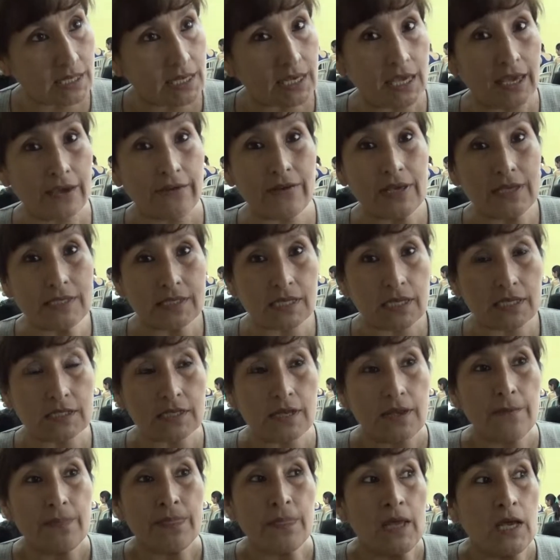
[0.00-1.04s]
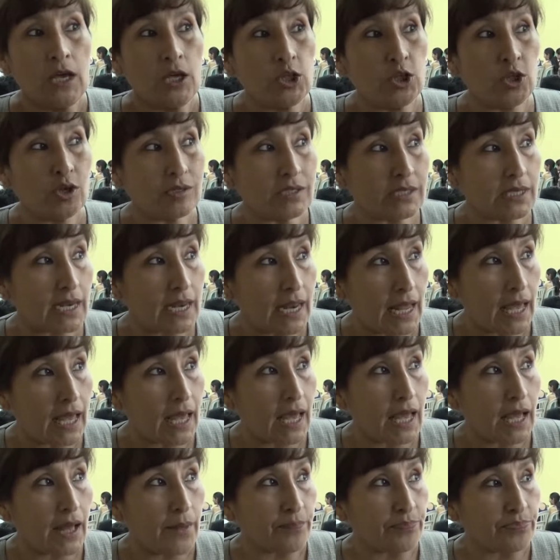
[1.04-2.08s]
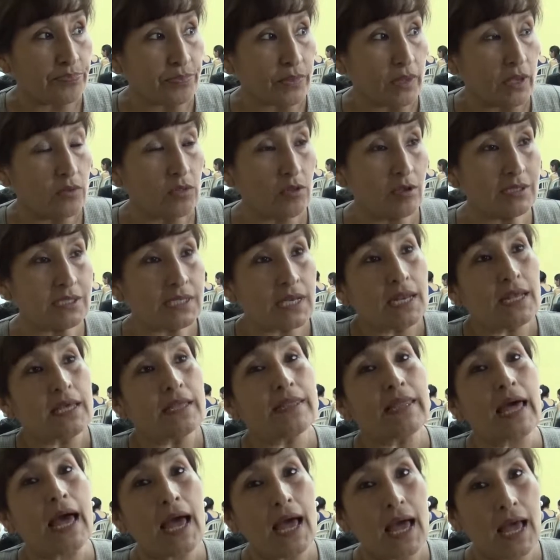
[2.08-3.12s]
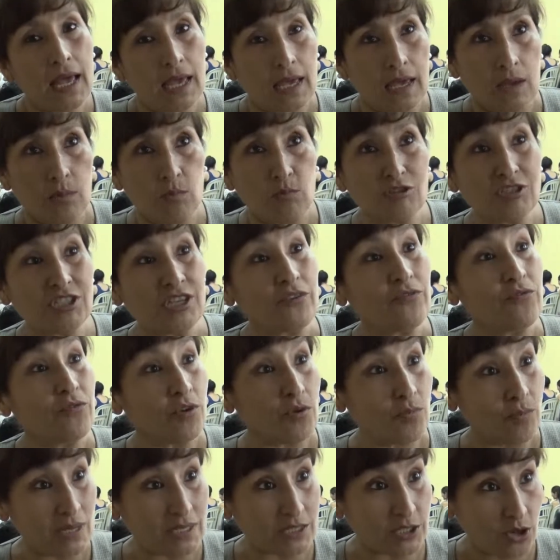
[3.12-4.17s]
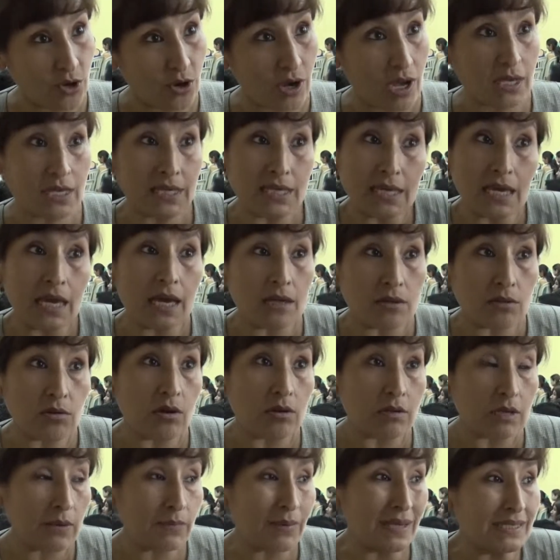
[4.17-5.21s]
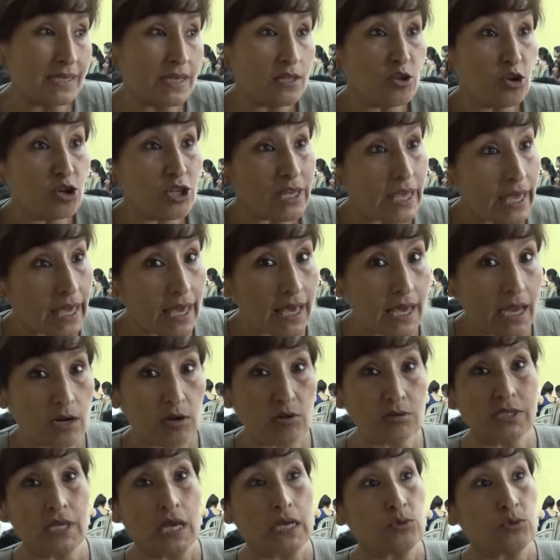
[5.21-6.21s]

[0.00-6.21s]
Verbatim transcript: y que a veces no se, la, no se le da eh, mucha información aquí, a, veces no llega, no se